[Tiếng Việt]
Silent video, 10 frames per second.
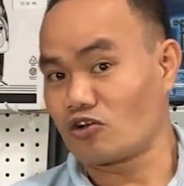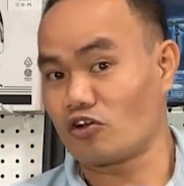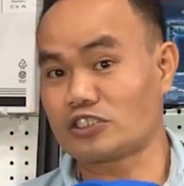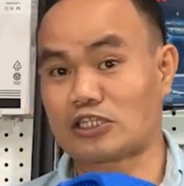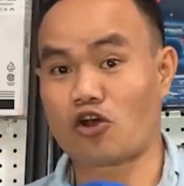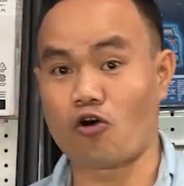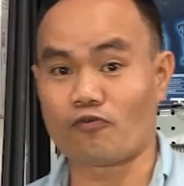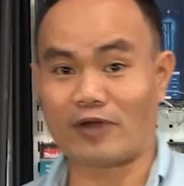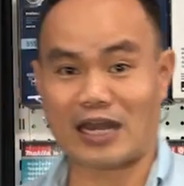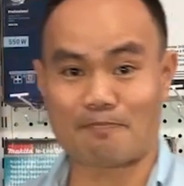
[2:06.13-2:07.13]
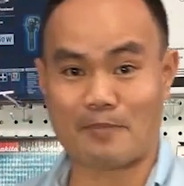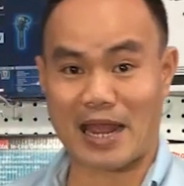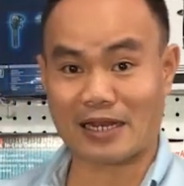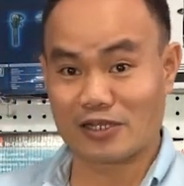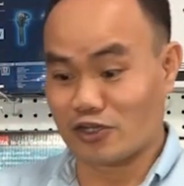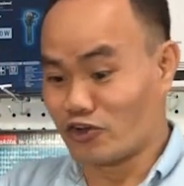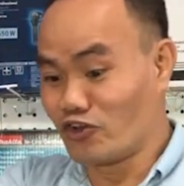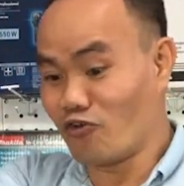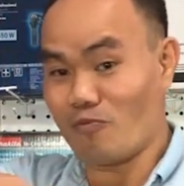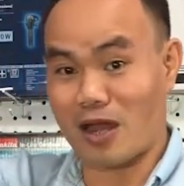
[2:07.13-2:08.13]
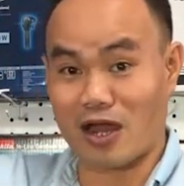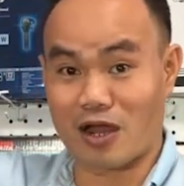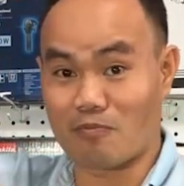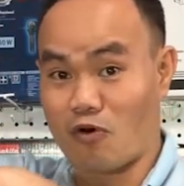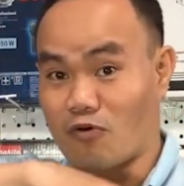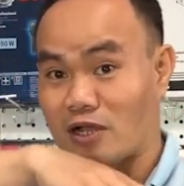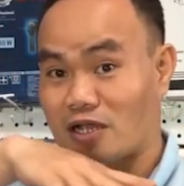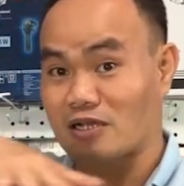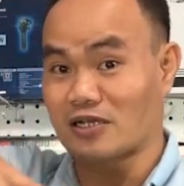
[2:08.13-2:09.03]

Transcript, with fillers: nó sẽ thổi và làm mát nếu mà ở một